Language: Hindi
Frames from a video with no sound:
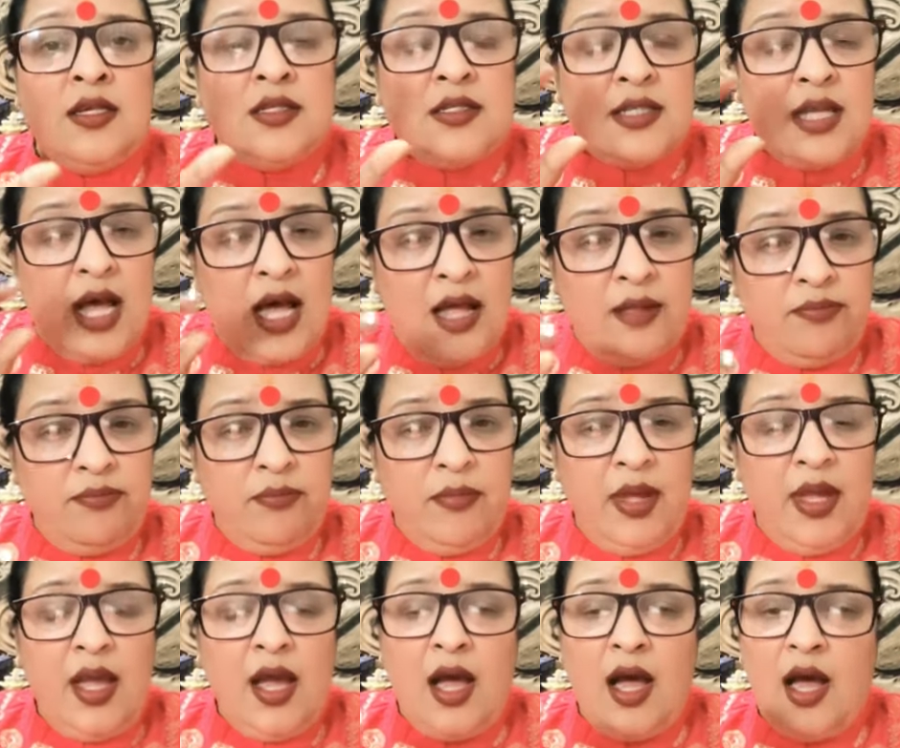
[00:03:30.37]
साथ
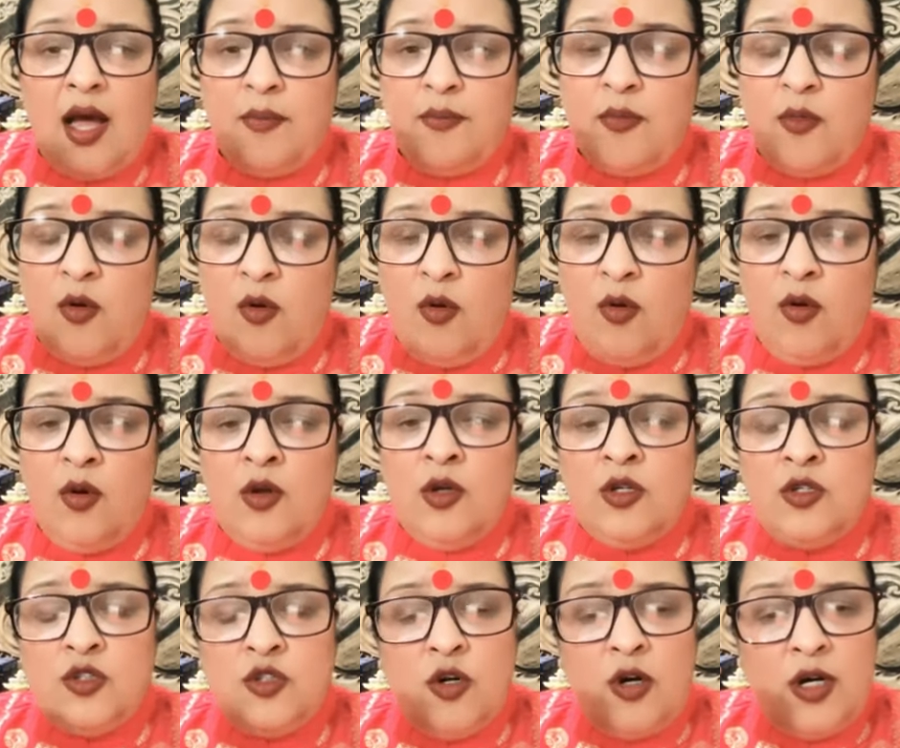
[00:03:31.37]
में आपको
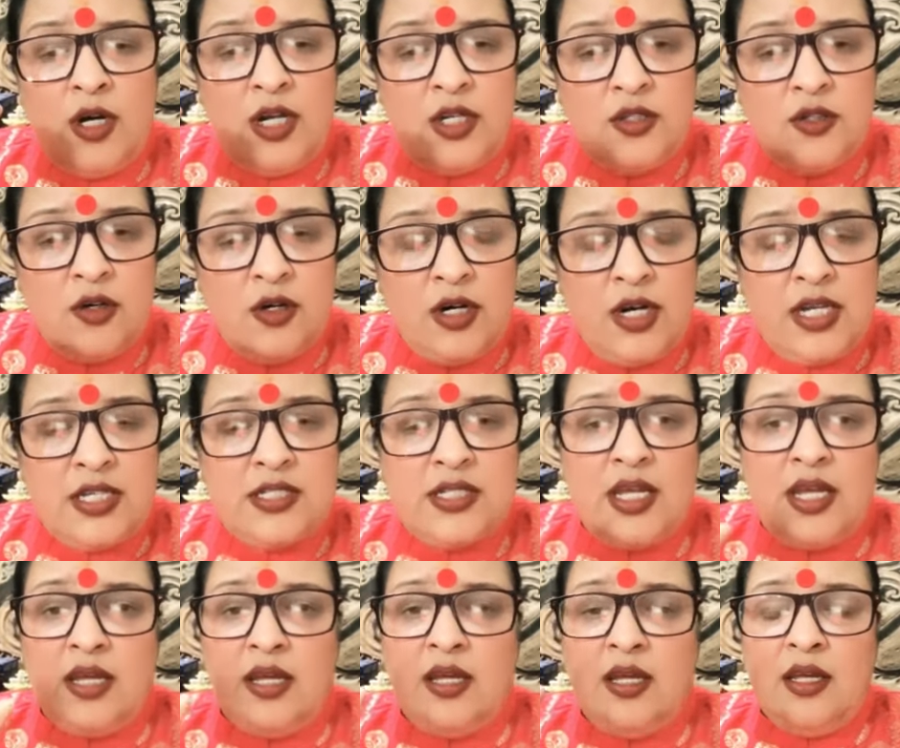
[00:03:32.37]
छोटे छोटे
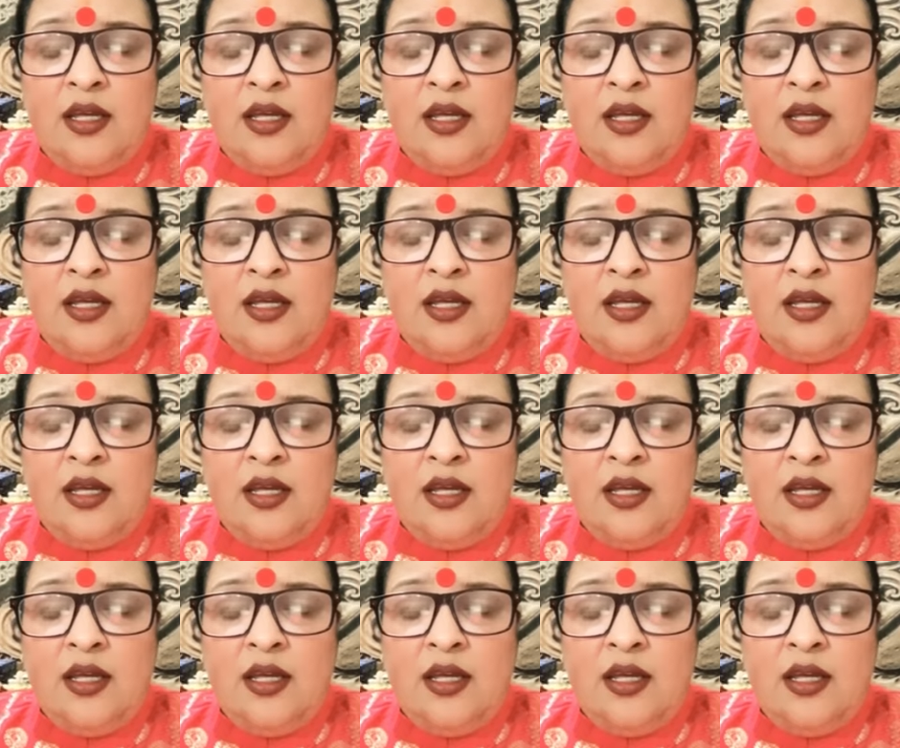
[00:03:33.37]
से